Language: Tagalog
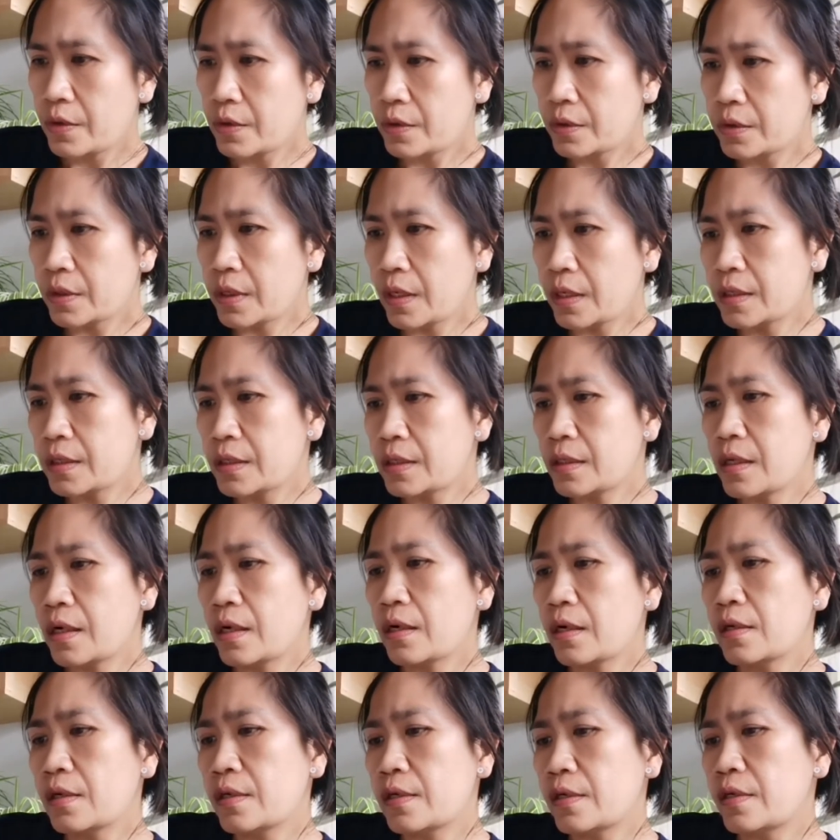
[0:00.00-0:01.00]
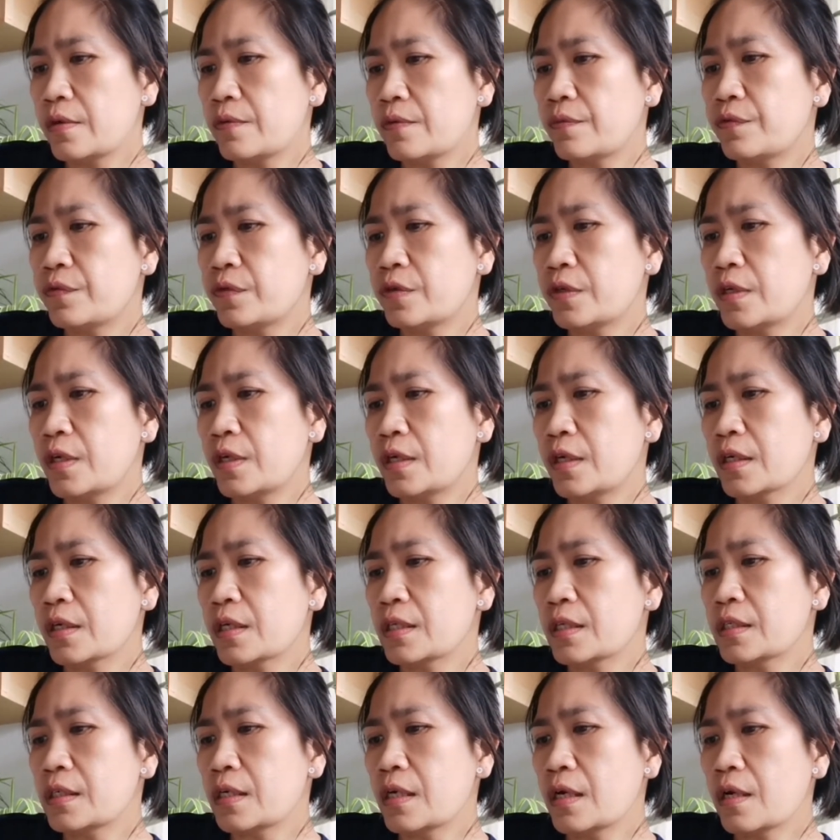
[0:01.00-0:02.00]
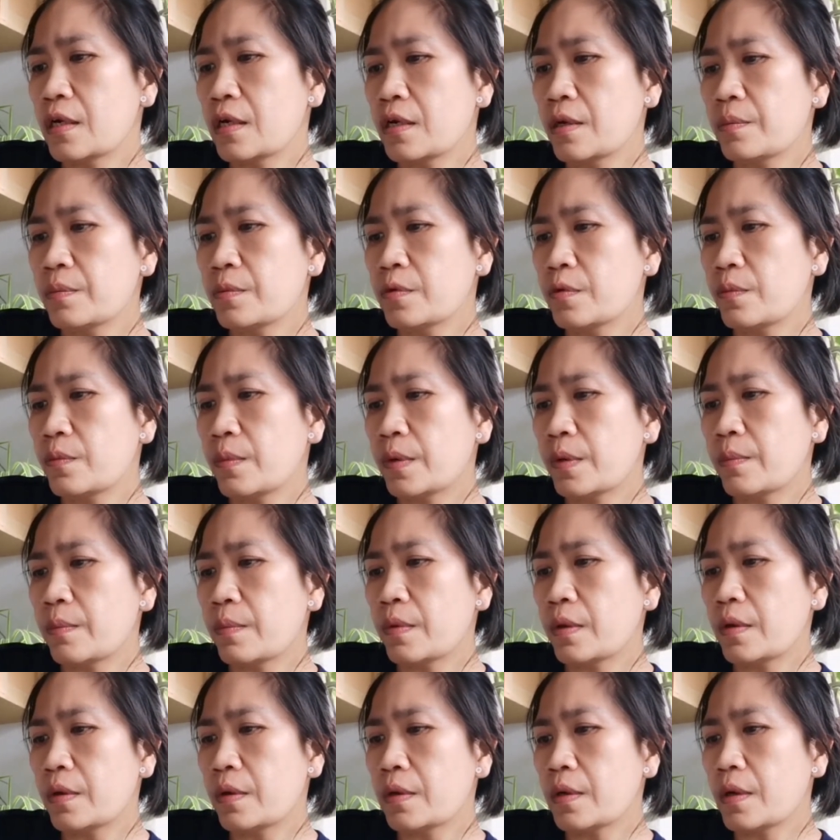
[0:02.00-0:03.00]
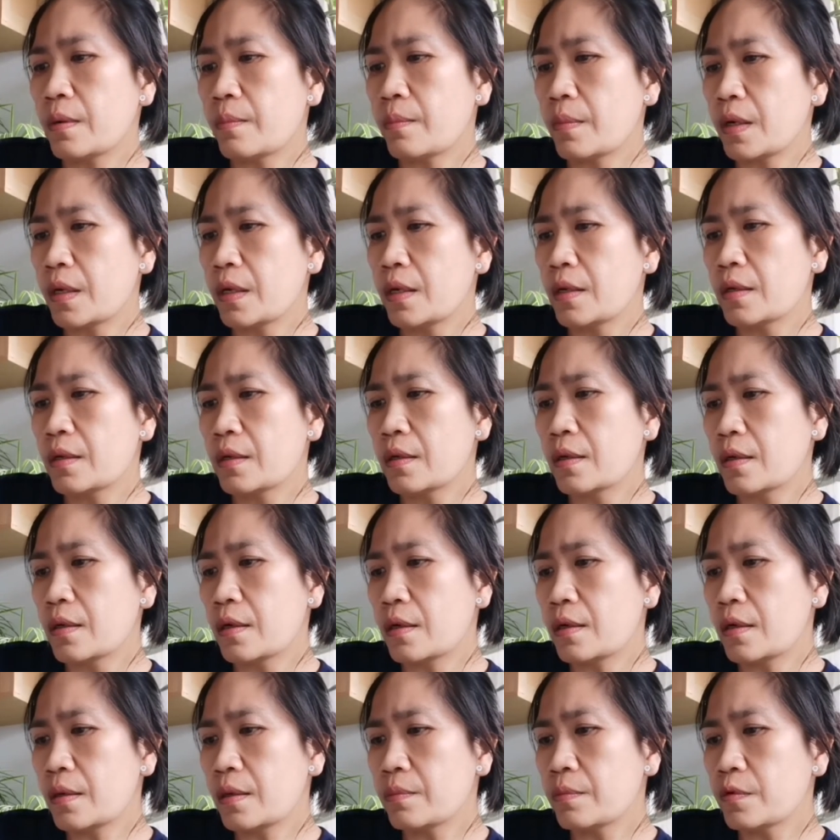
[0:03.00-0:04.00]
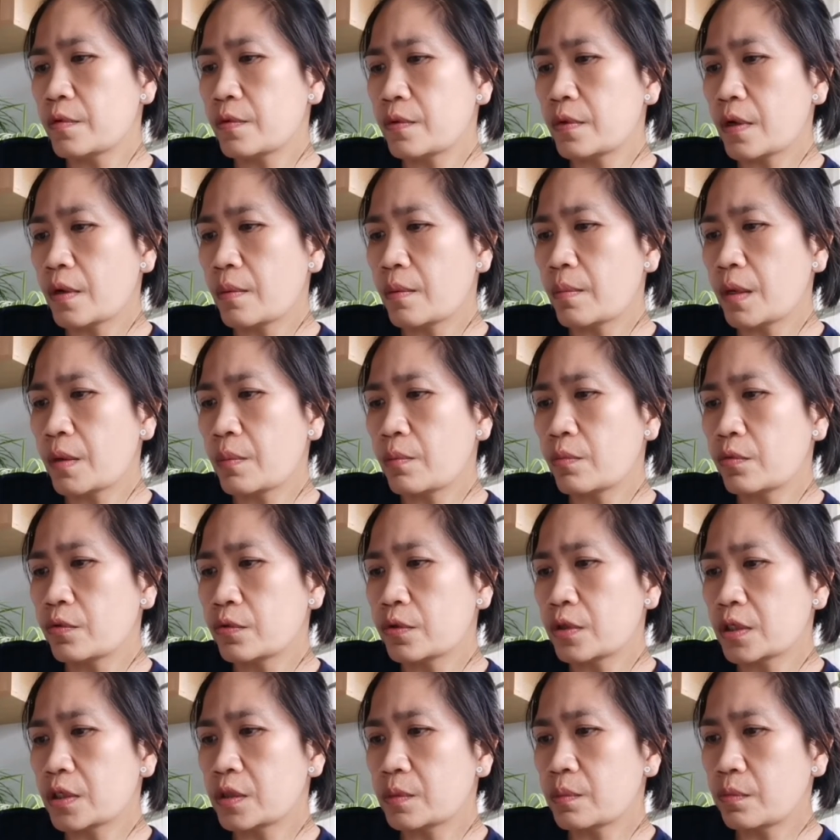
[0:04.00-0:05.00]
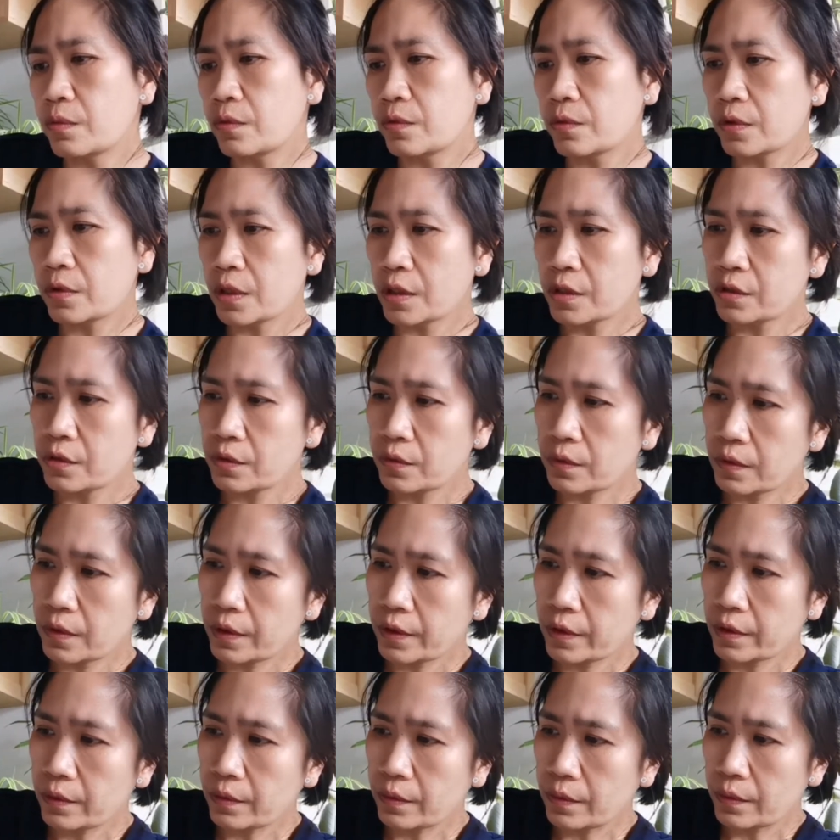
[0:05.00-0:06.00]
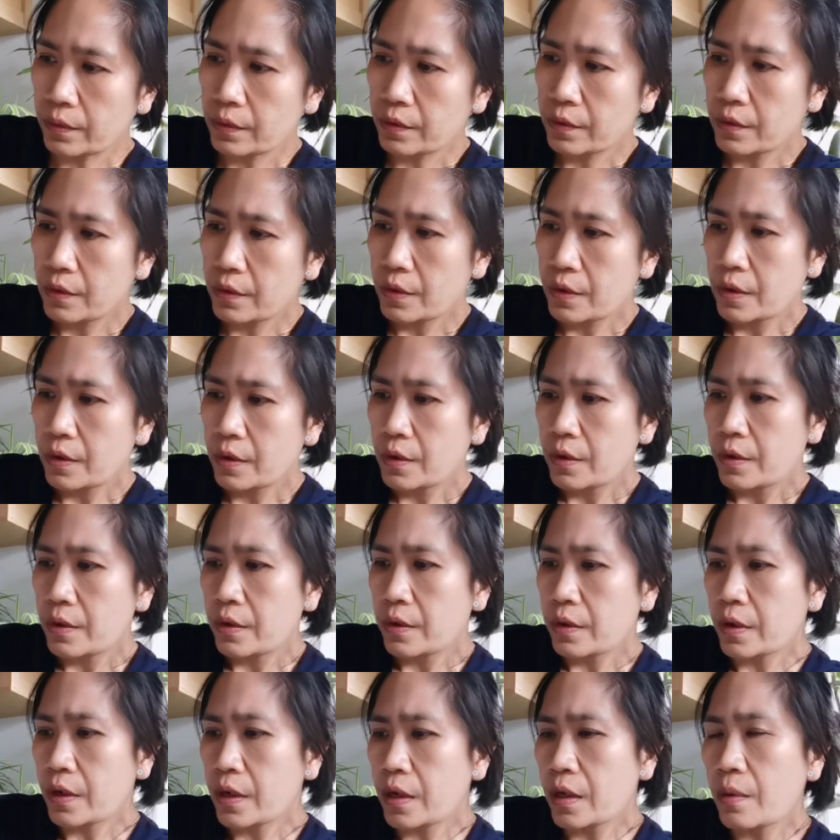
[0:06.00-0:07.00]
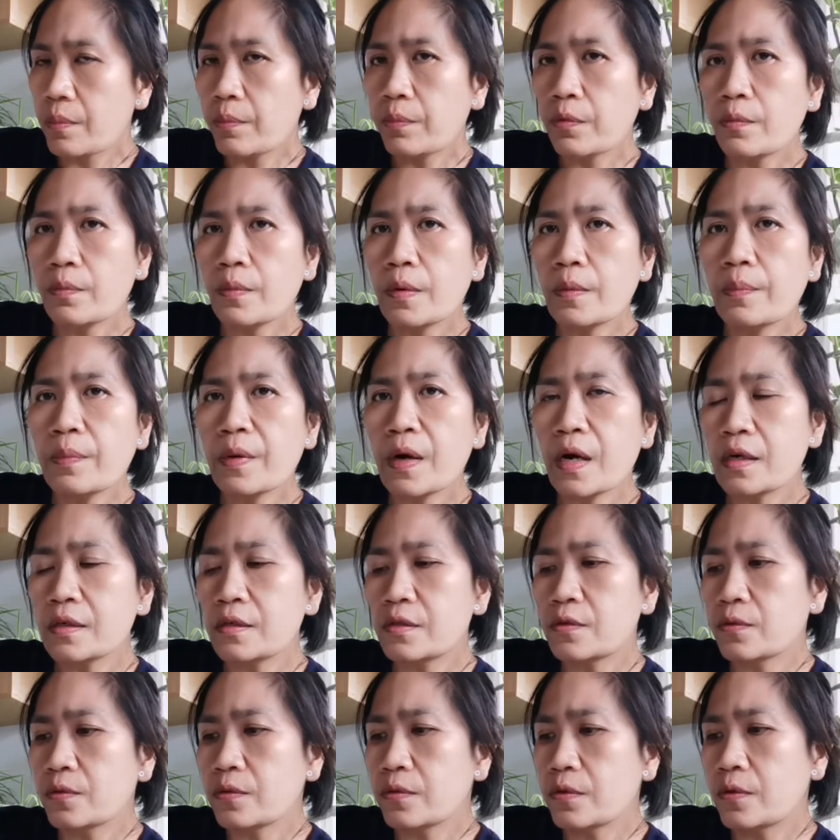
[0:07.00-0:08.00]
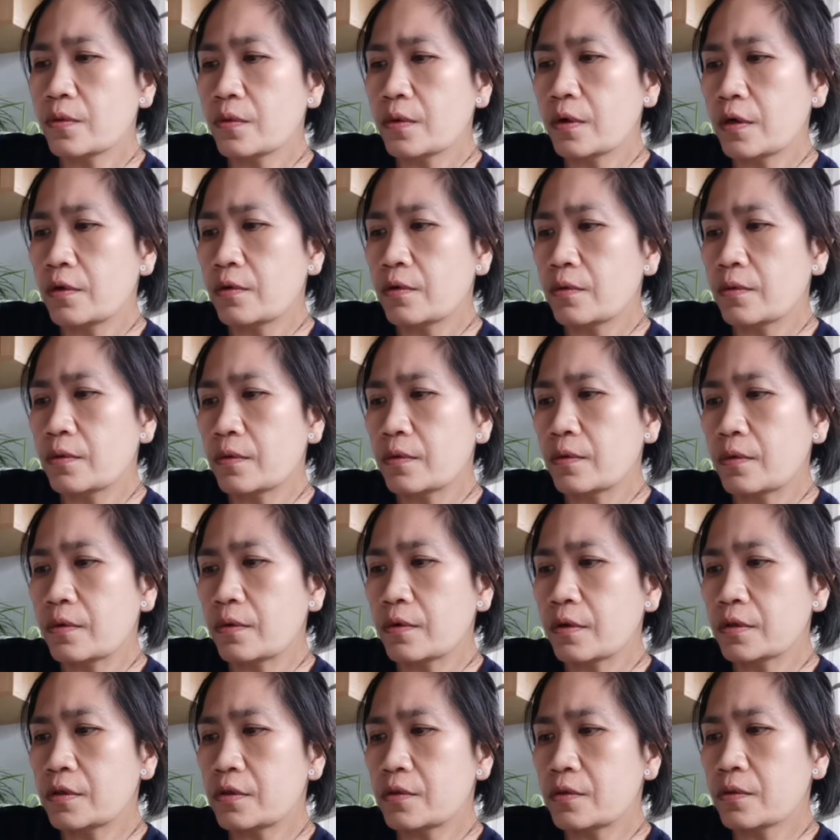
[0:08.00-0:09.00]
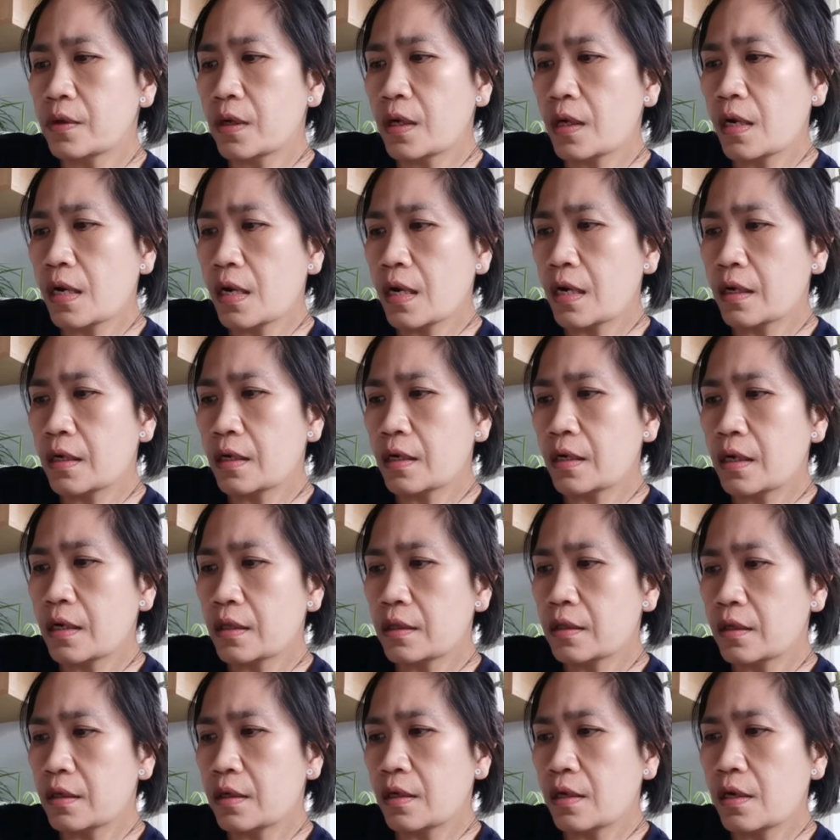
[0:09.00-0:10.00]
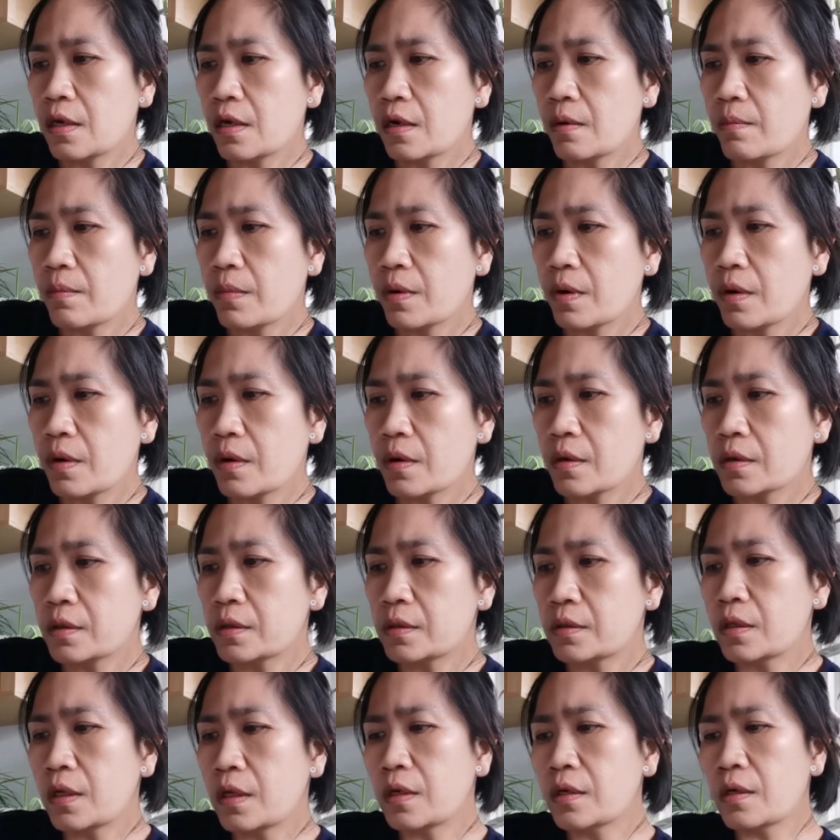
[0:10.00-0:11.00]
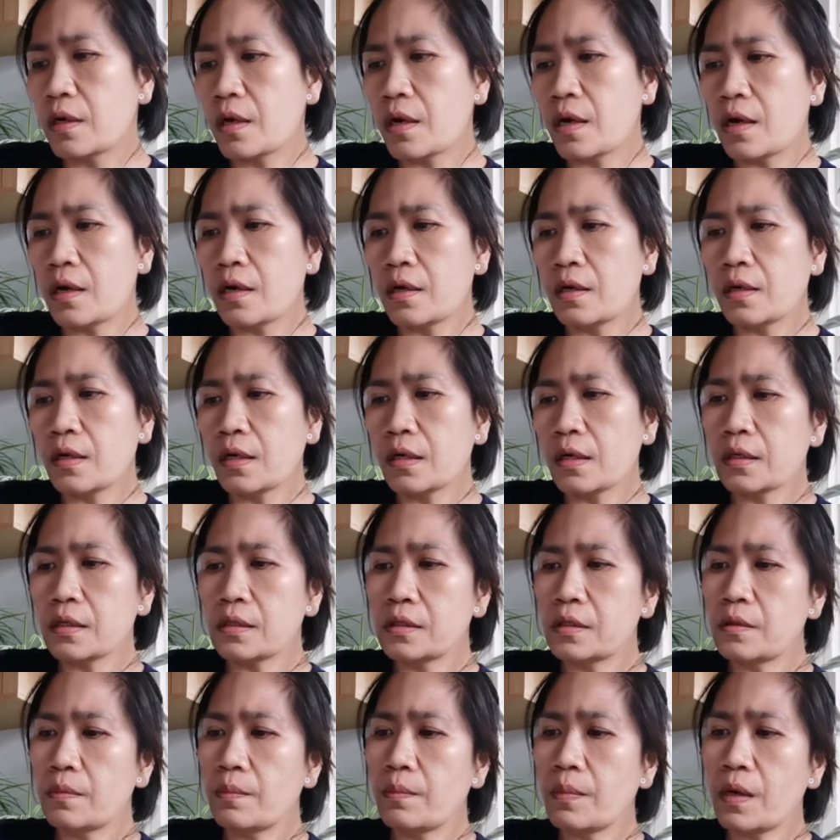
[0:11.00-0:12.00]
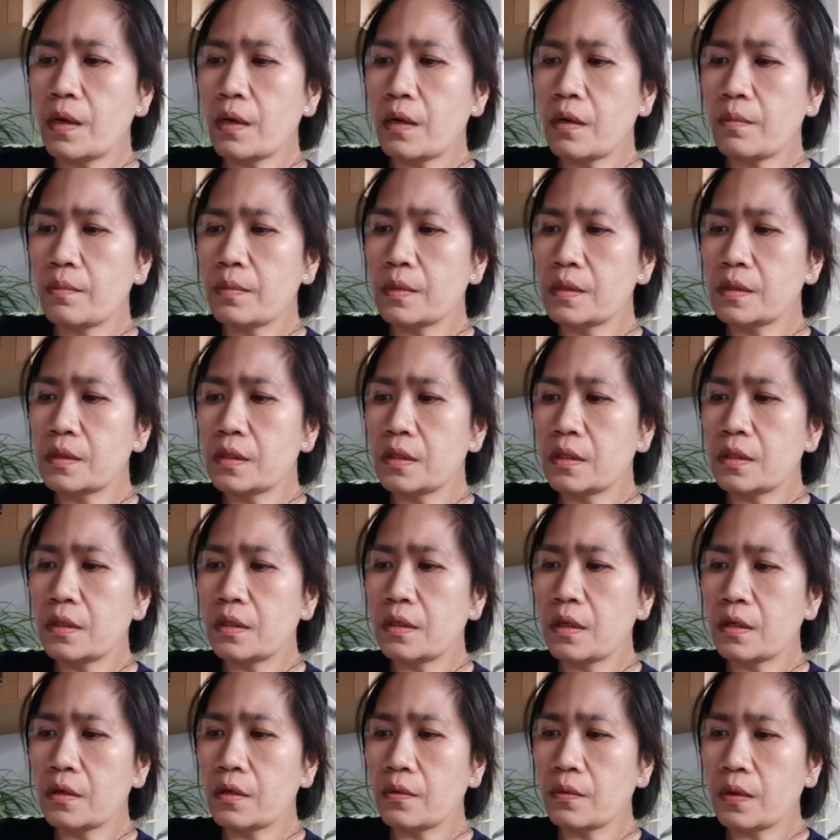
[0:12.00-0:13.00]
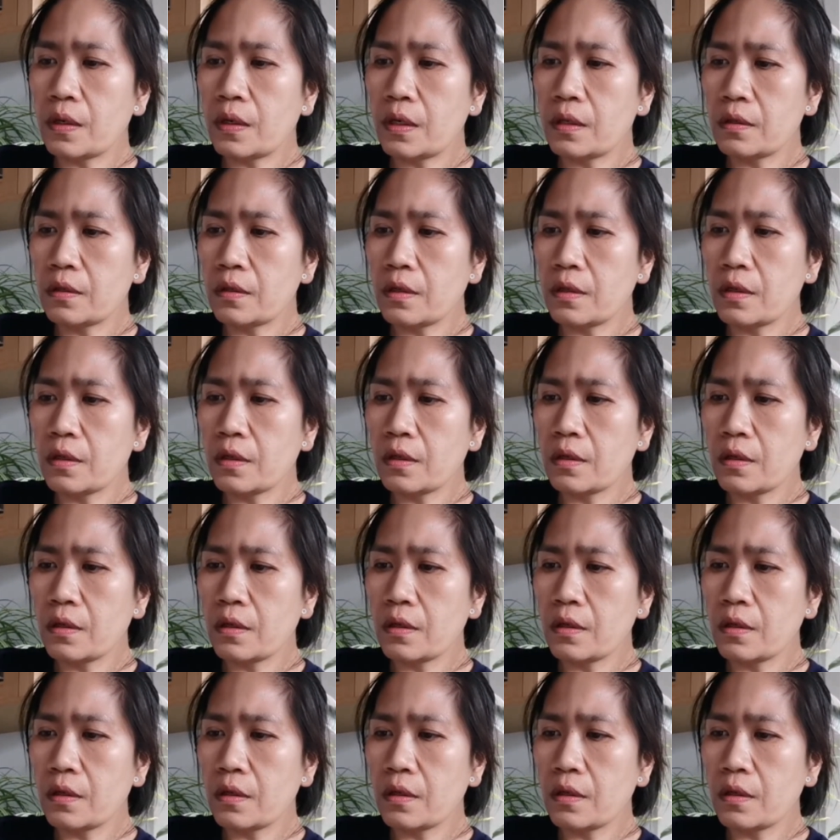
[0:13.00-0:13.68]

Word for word: sa isang leaves din kasi alam nyo ba ma, na may alam nyo na may butas-butas yung ano kaya pumapasok yung ano so kailangan natin ilabas dandahan lang kasi baka masira yung ating